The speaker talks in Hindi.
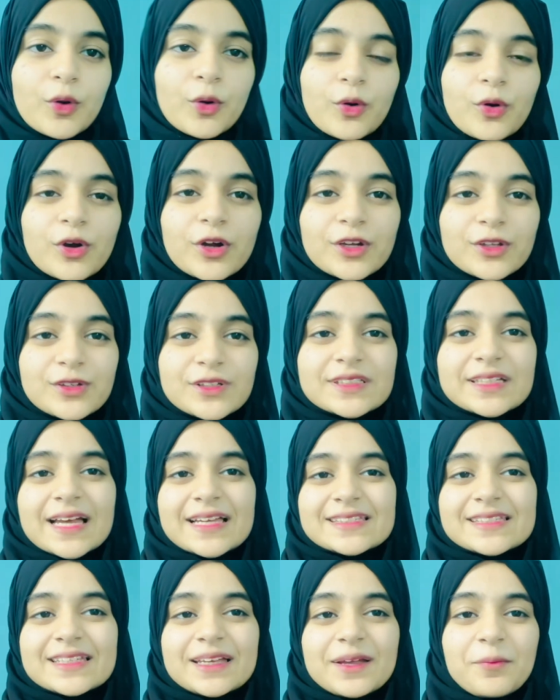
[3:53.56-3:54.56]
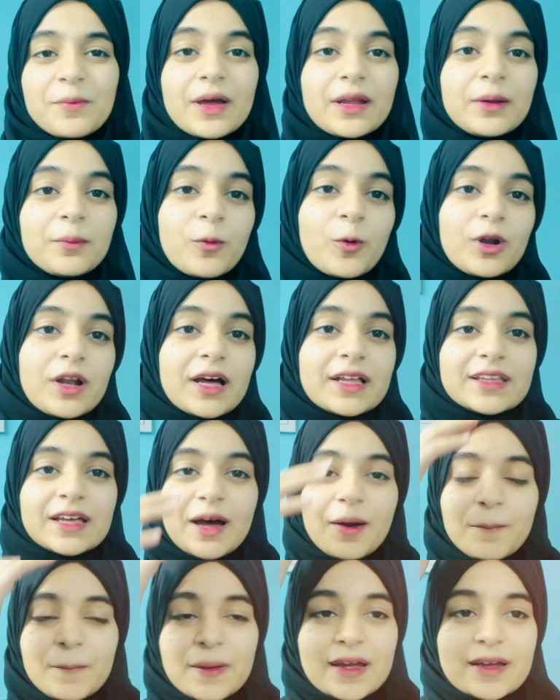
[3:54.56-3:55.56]
ओके okay, तो जैसे कि मैंने बोला
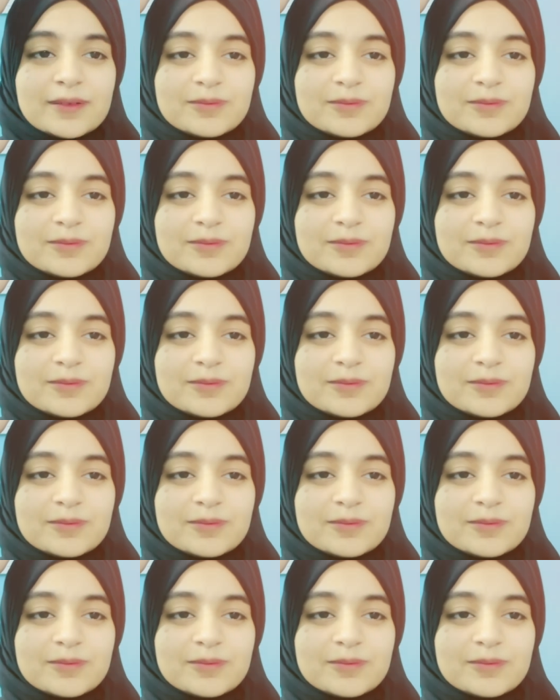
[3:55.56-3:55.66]
था मैं